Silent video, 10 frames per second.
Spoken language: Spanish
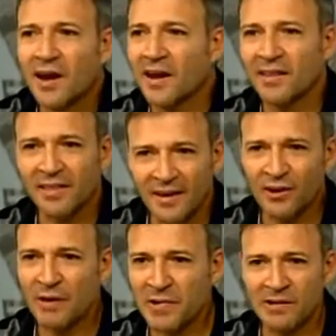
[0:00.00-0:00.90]
Es decir, que a
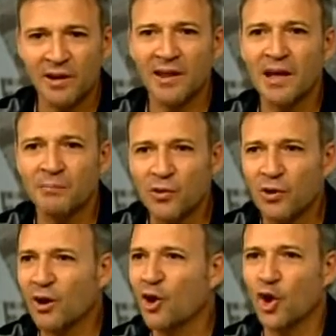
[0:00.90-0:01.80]
una persona de
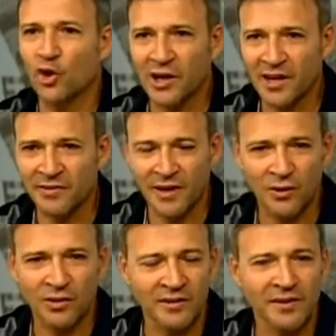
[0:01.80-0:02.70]
Japón los
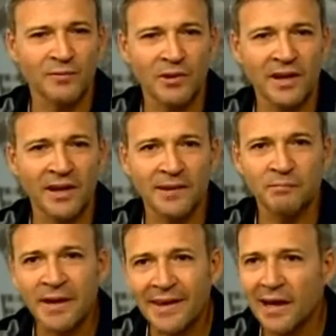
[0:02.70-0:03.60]
letreros que tenemos aquí en
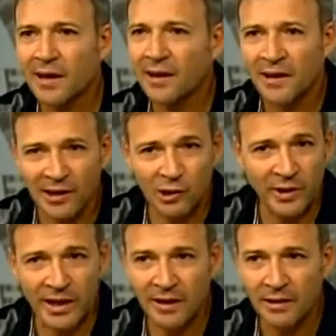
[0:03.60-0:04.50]
España le
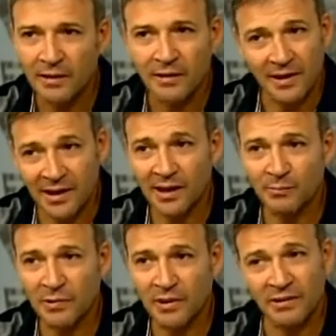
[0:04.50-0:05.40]
suenan a,
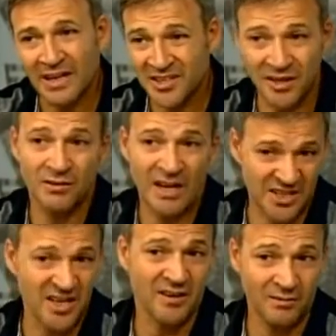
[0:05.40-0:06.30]
chino, a,
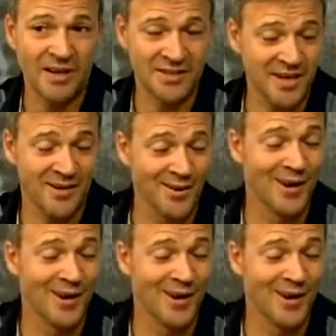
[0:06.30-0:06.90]
chino,